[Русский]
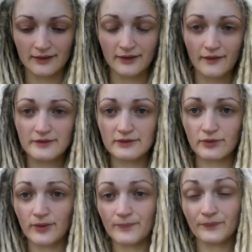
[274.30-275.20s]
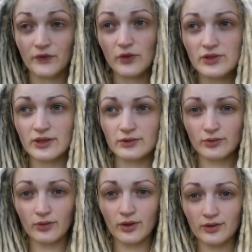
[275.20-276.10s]
на все. Но
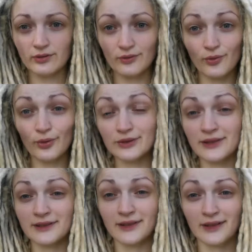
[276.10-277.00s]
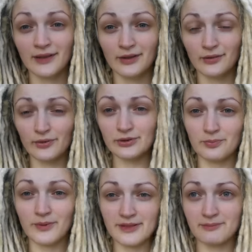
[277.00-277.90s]
зато год, год
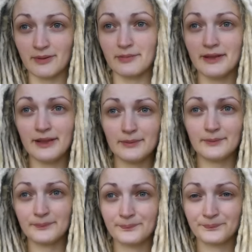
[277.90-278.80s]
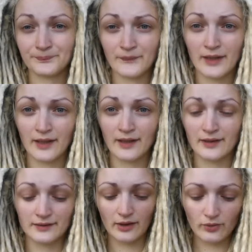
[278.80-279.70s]
без проблем.
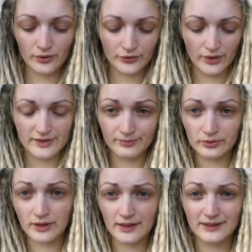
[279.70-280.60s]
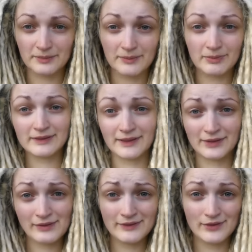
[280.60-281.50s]
На год у нас будет карта побыта.
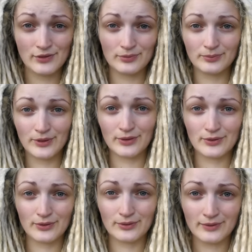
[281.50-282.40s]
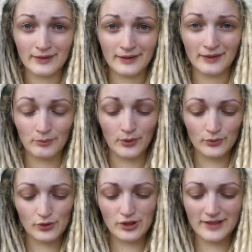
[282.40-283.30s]
Главное, чтобы мы ее
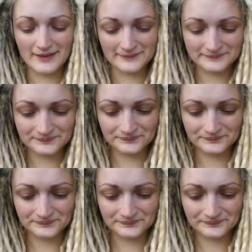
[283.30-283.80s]
получили